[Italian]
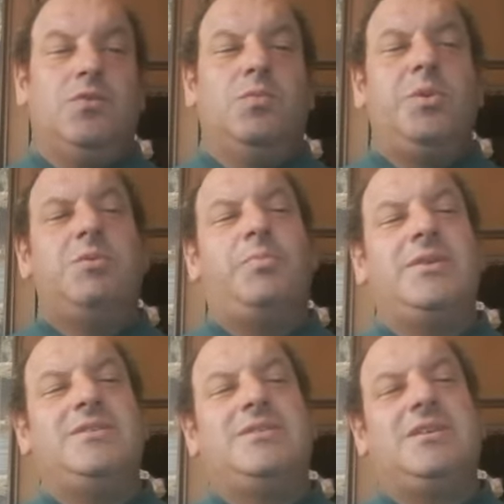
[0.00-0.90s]
un primo
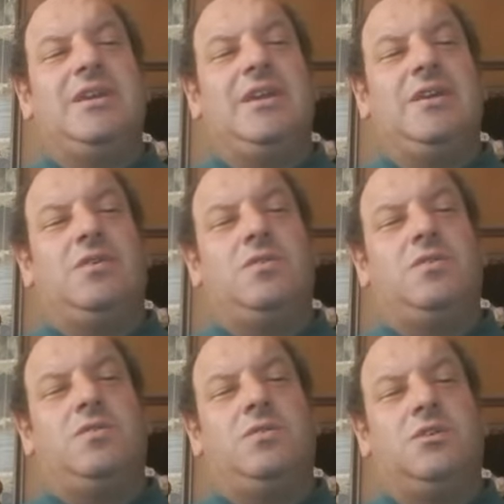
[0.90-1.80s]

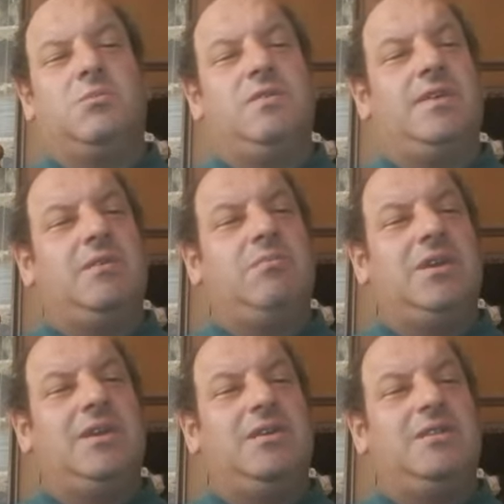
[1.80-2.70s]
pensiero che mi viene in
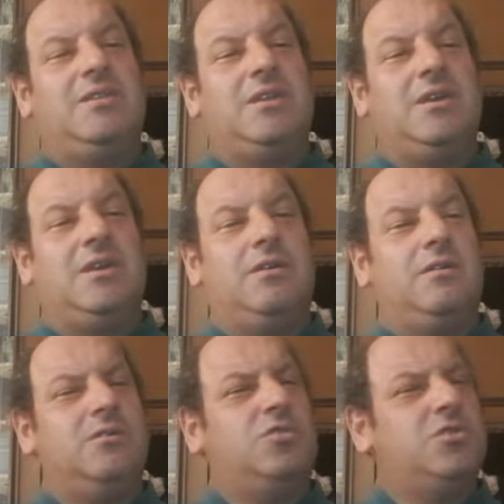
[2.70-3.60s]
mente,
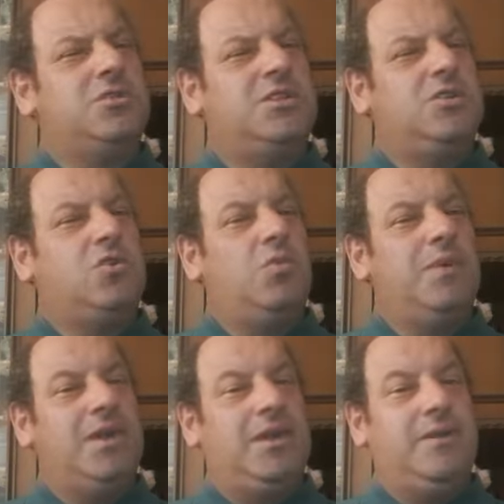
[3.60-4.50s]
eh, così
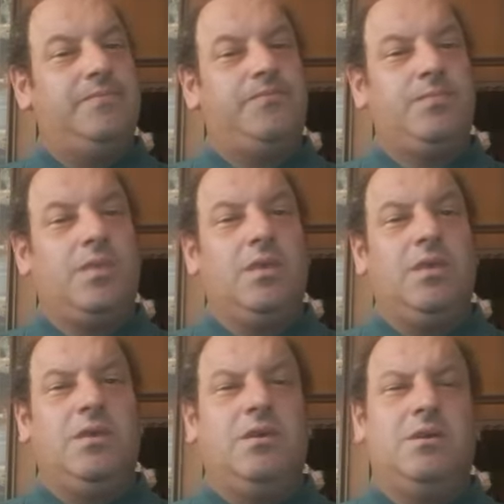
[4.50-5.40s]
com'è,
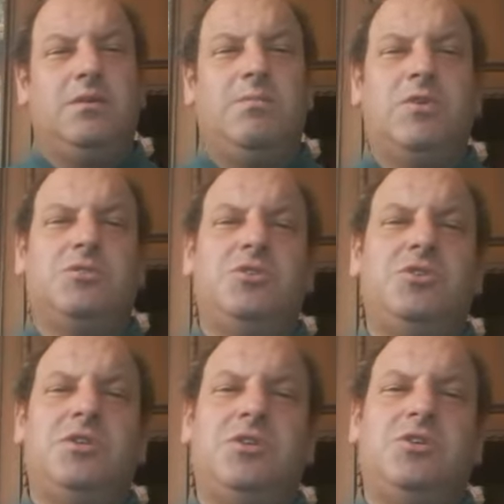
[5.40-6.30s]
eh, me lo
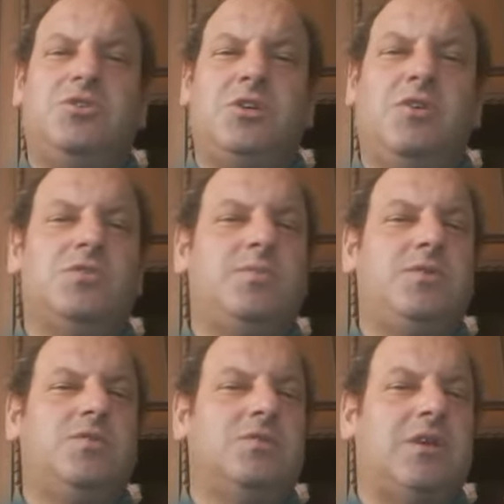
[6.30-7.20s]
suggerisce lo
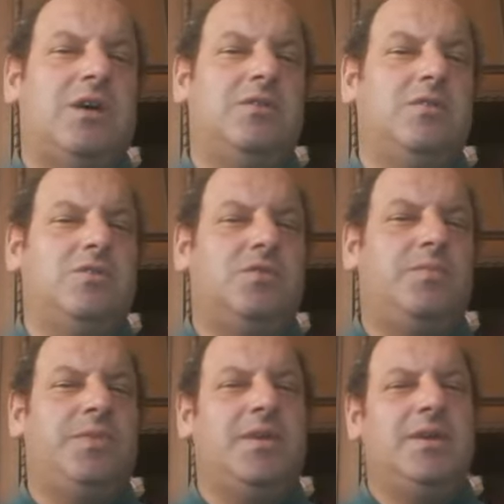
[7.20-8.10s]
Spirito
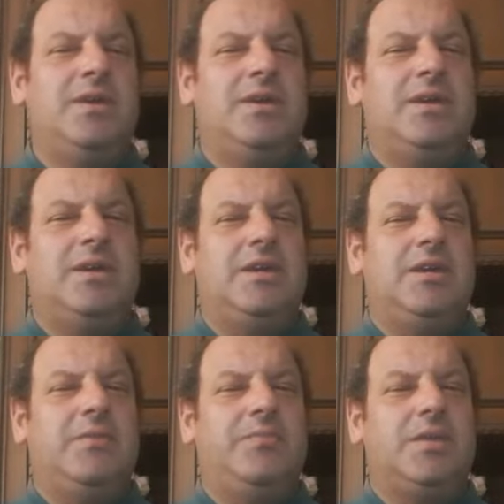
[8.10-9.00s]
Santo.
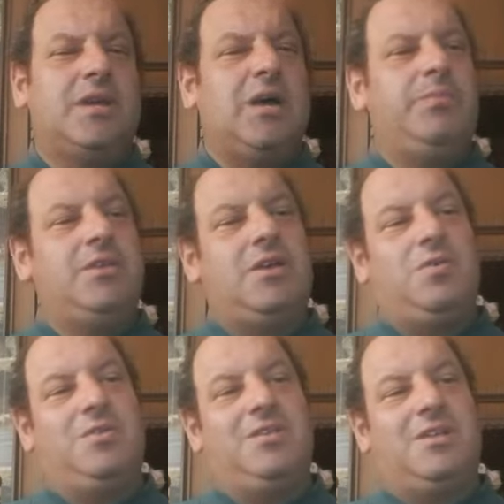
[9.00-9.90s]
Eh, capita
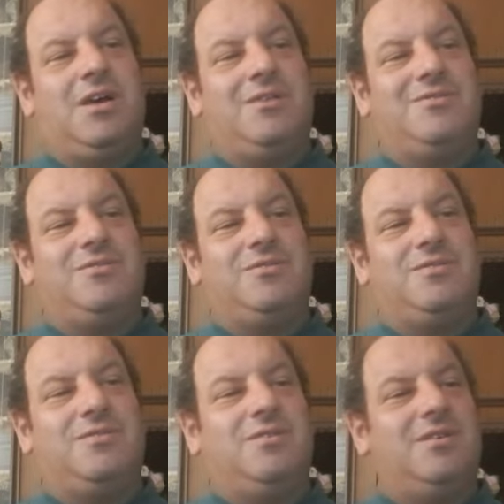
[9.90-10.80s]
ogni
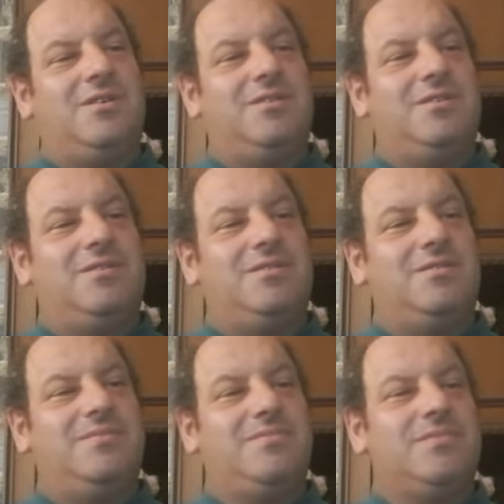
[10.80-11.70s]
tanto.
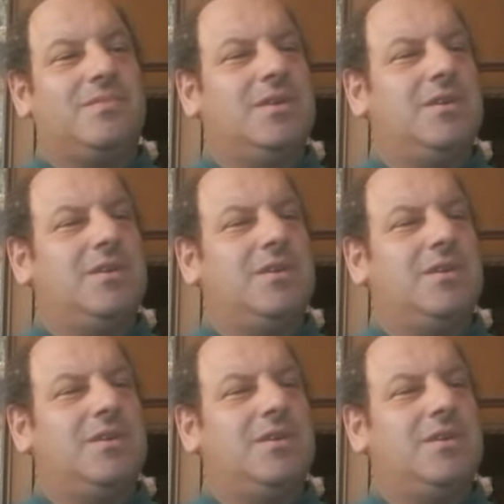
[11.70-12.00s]
Um,